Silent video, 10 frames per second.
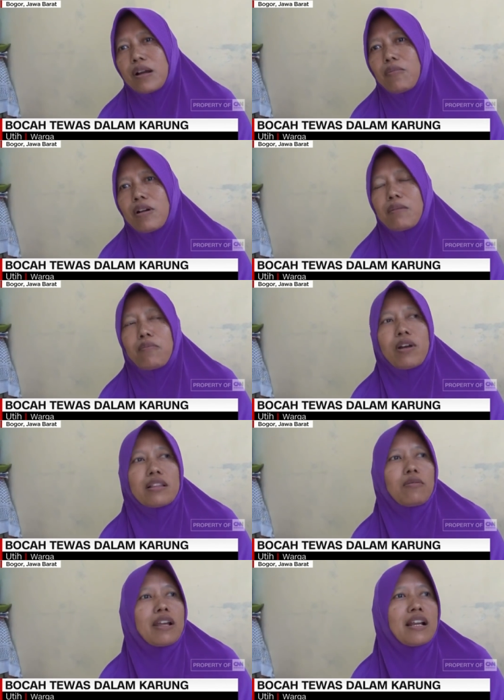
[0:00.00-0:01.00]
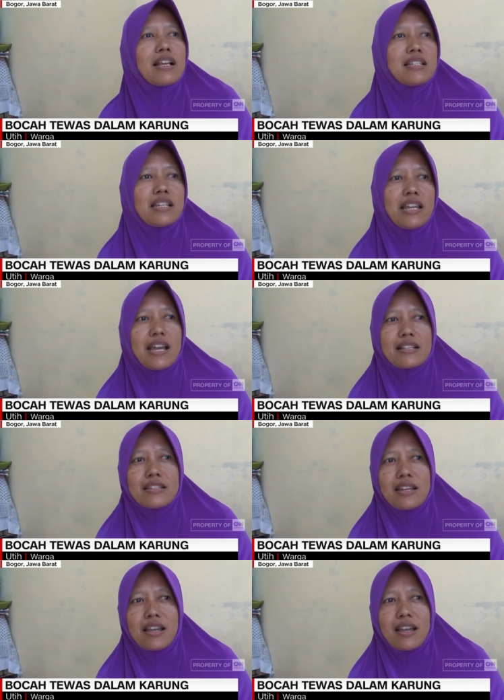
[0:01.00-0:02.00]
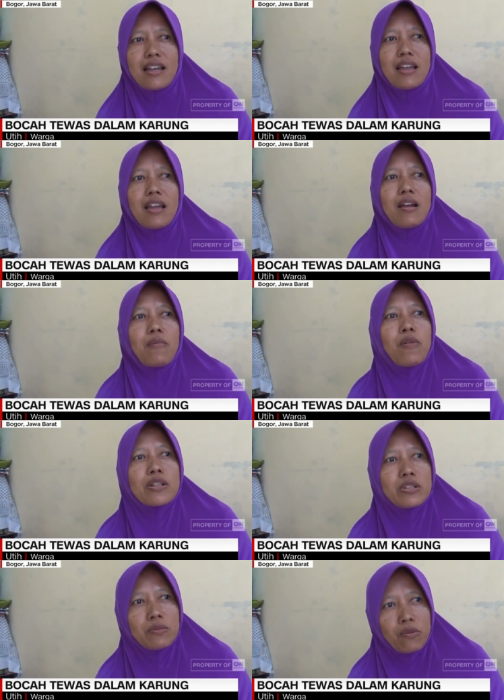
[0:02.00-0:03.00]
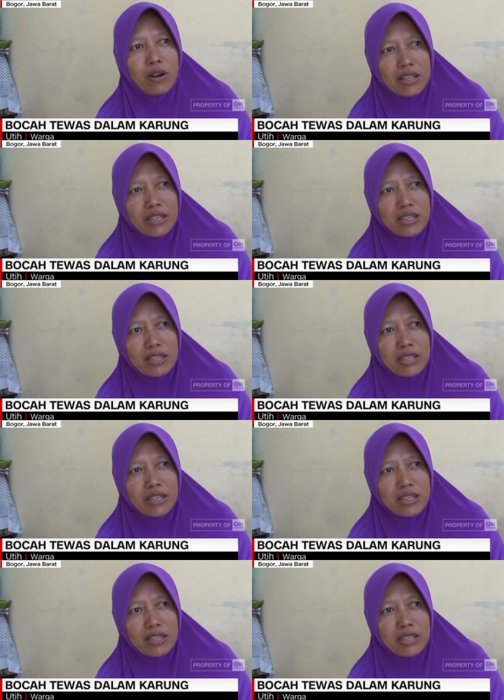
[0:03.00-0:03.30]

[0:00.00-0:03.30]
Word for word: bukan buat warga sini aja, buat semuanya.